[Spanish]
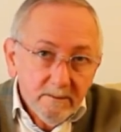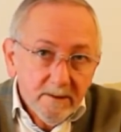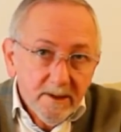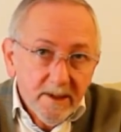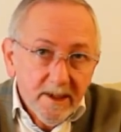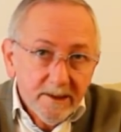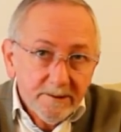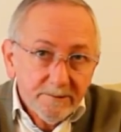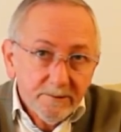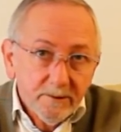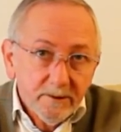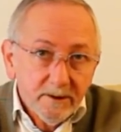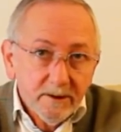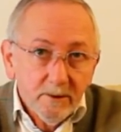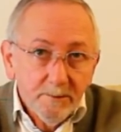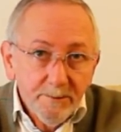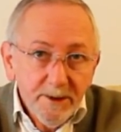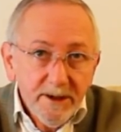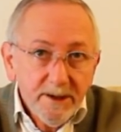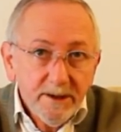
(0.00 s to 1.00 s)
gastos de
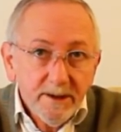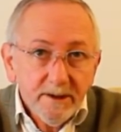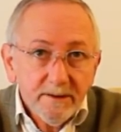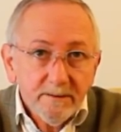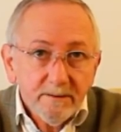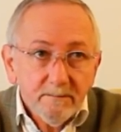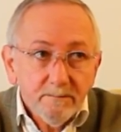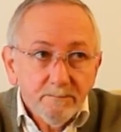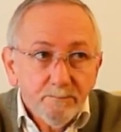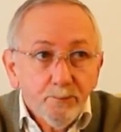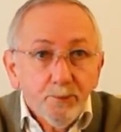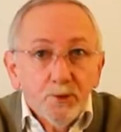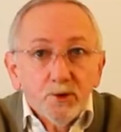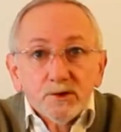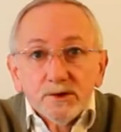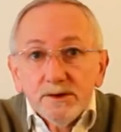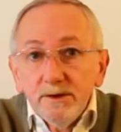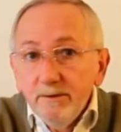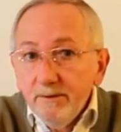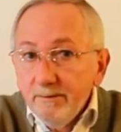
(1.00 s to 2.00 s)
comidas,
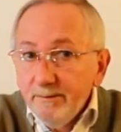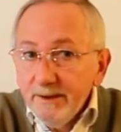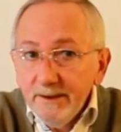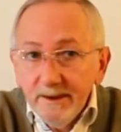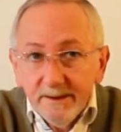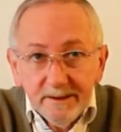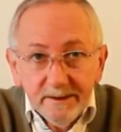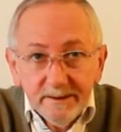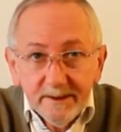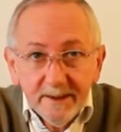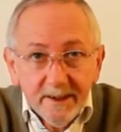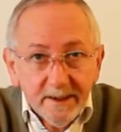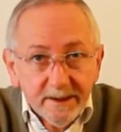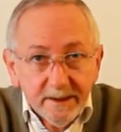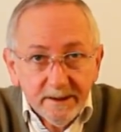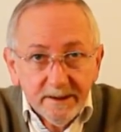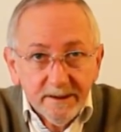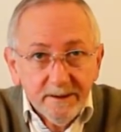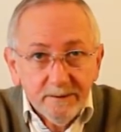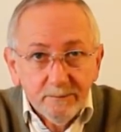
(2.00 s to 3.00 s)
posiblemente te tengas
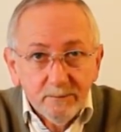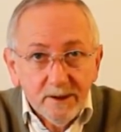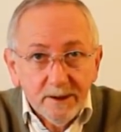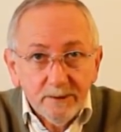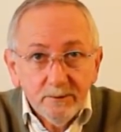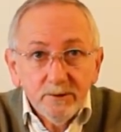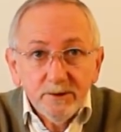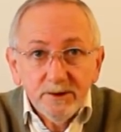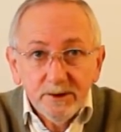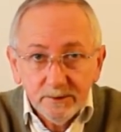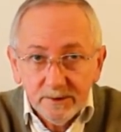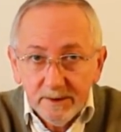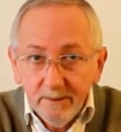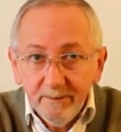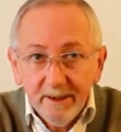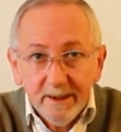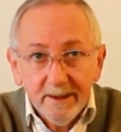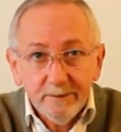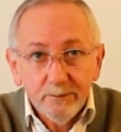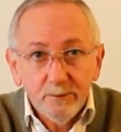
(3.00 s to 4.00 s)
que quedar una noche, o sea,
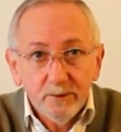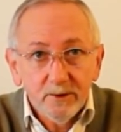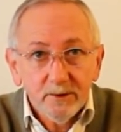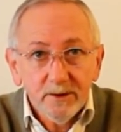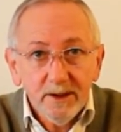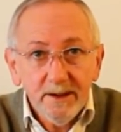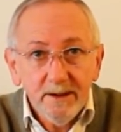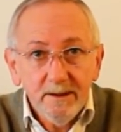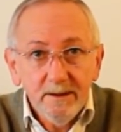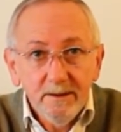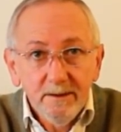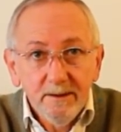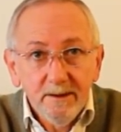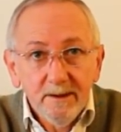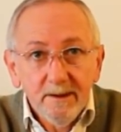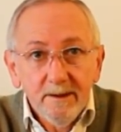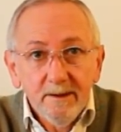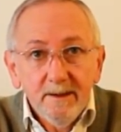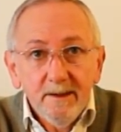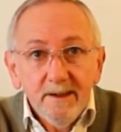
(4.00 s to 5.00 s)
pagar un hotel,
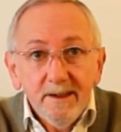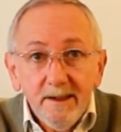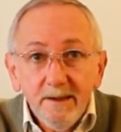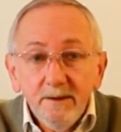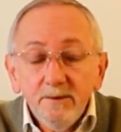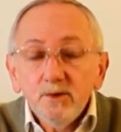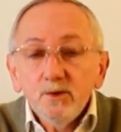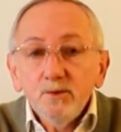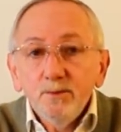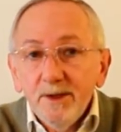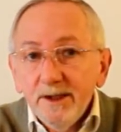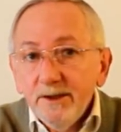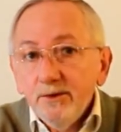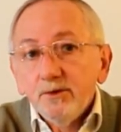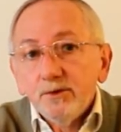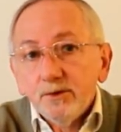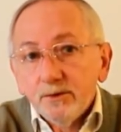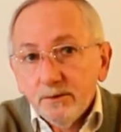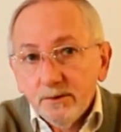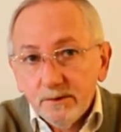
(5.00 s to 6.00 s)
ir
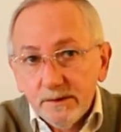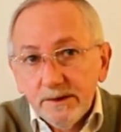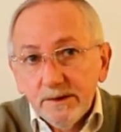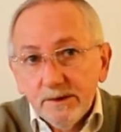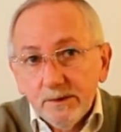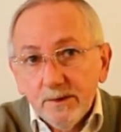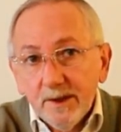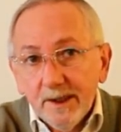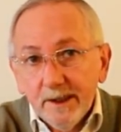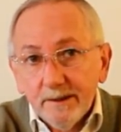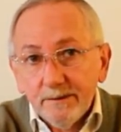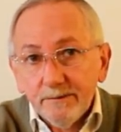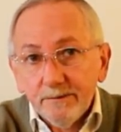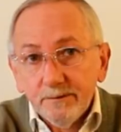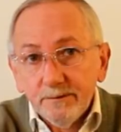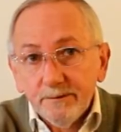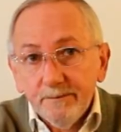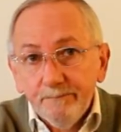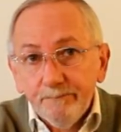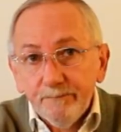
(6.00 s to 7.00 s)
sumando todos esos
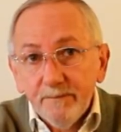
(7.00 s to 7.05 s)
gastos.